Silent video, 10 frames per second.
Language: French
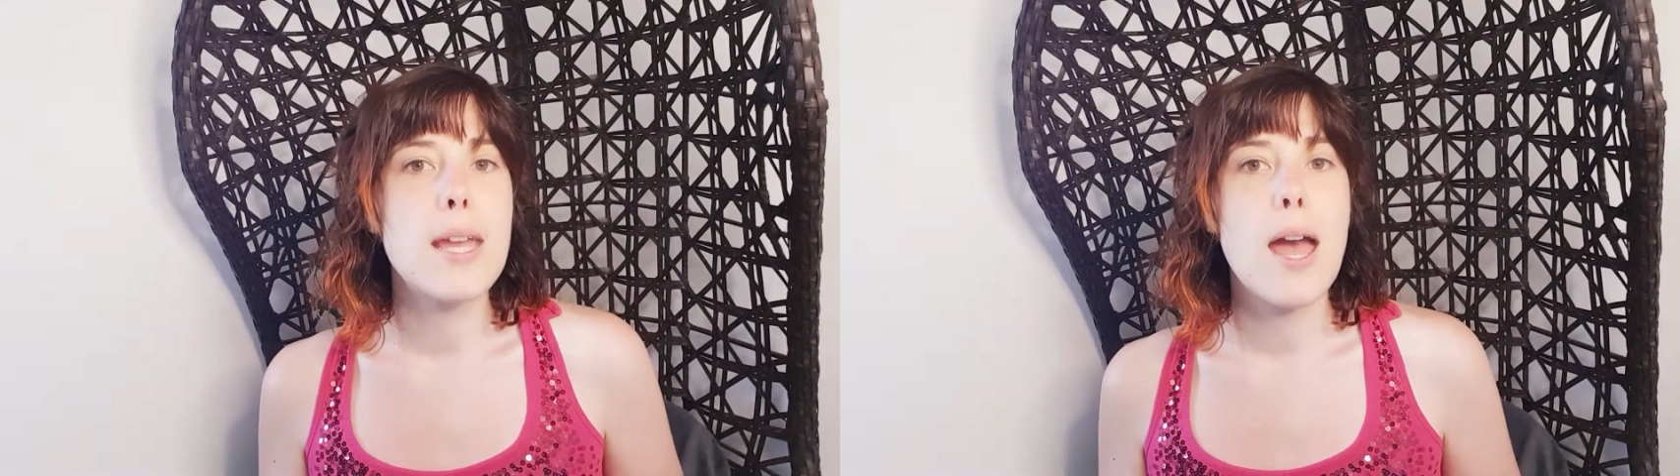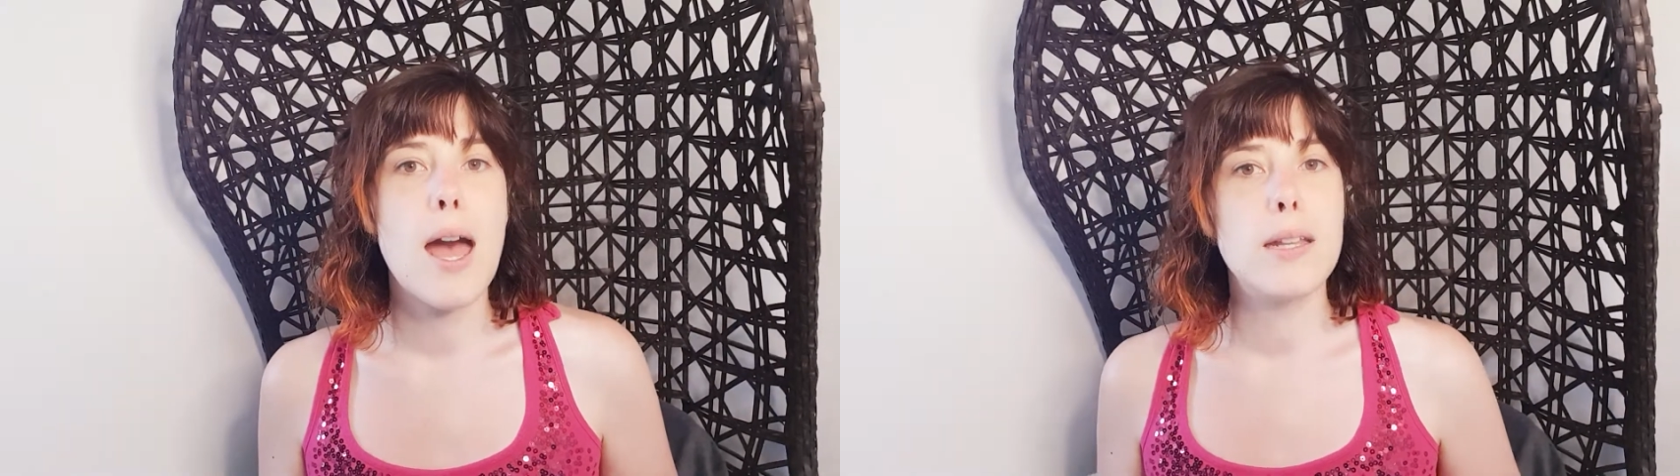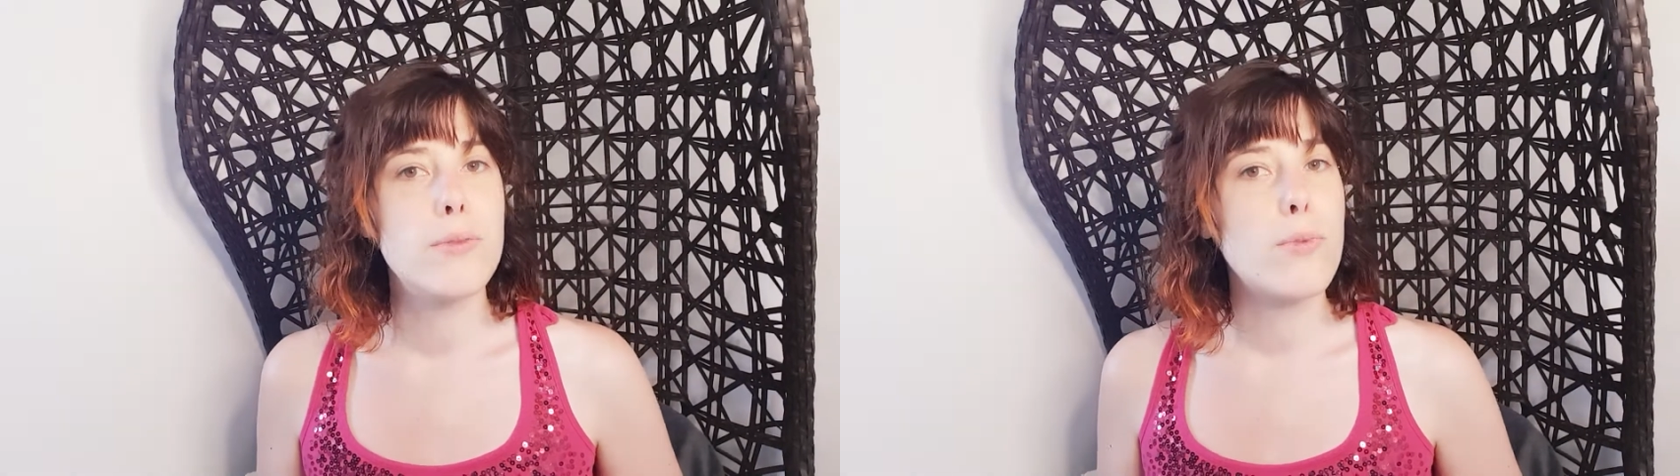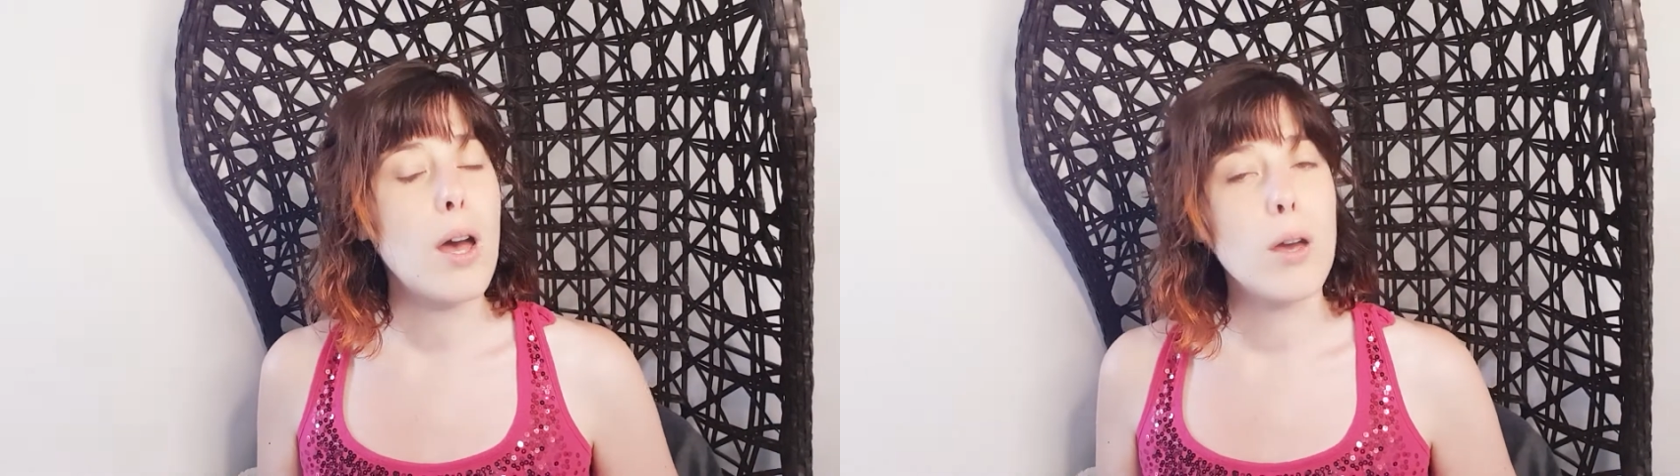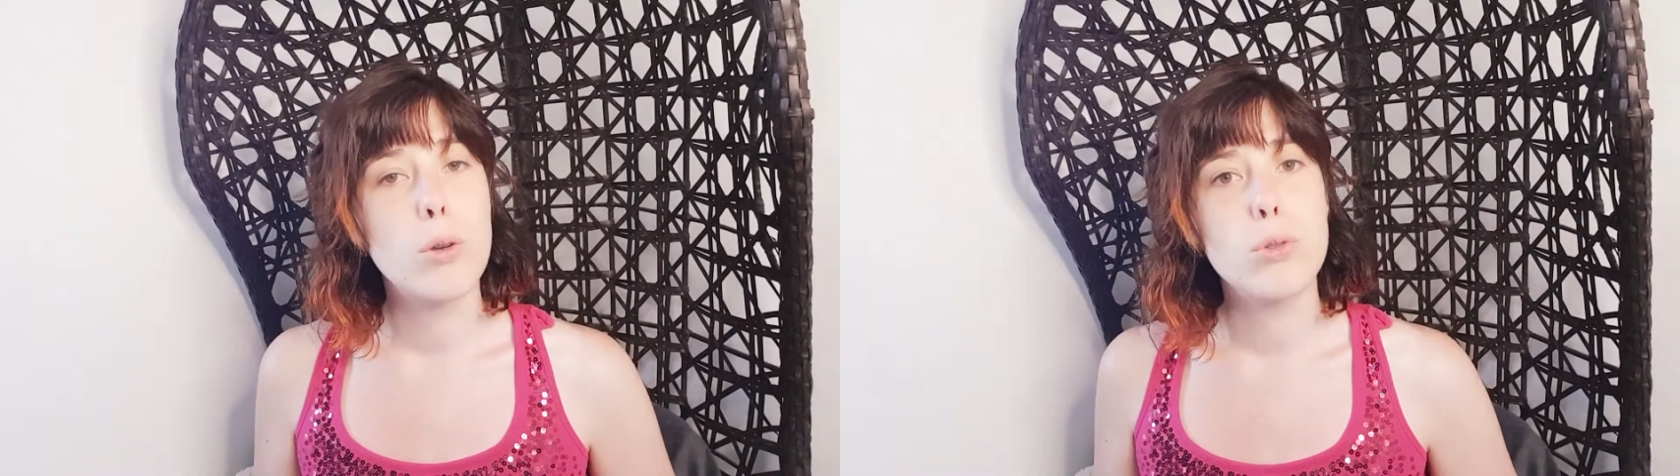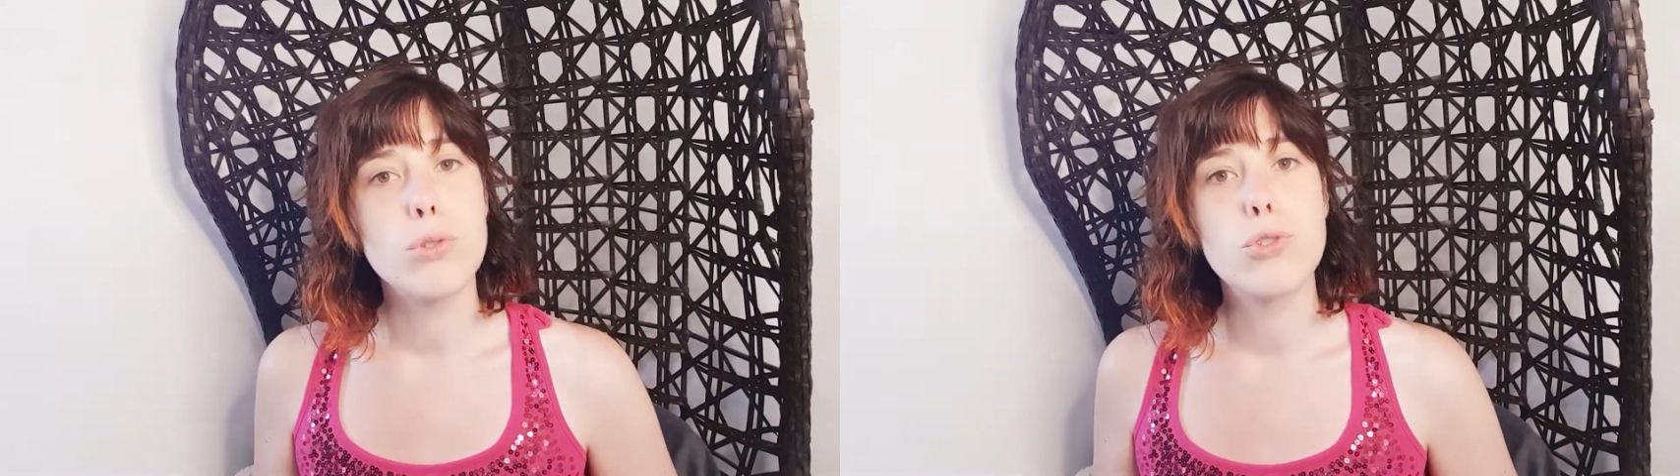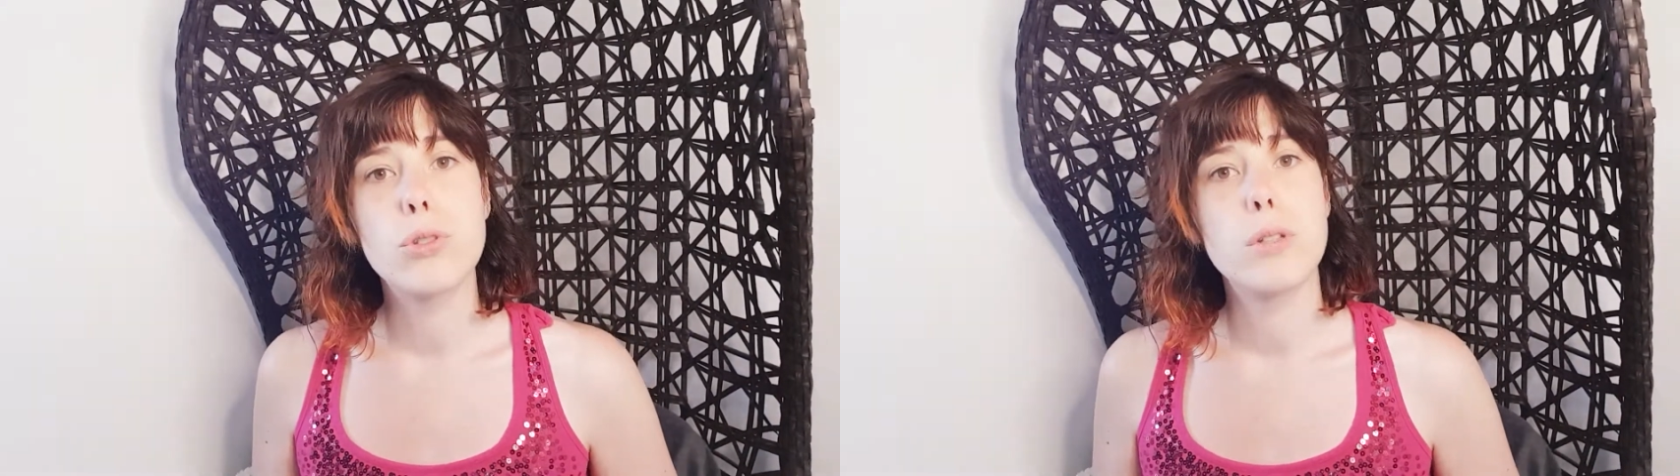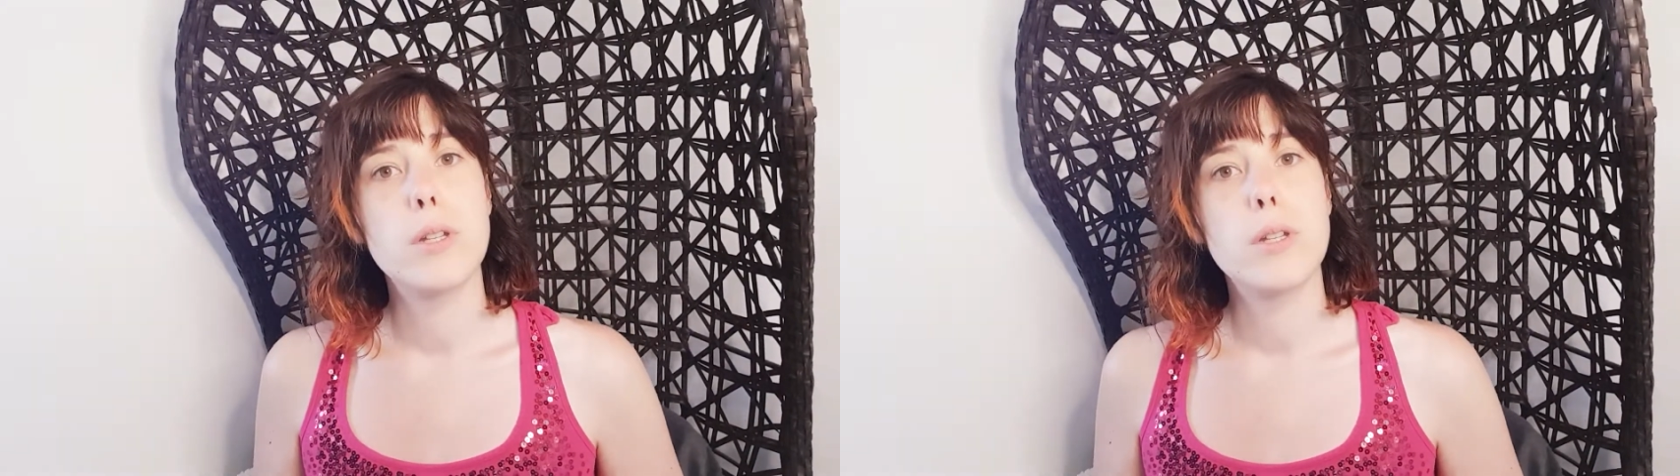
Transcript: à aller voir un coach,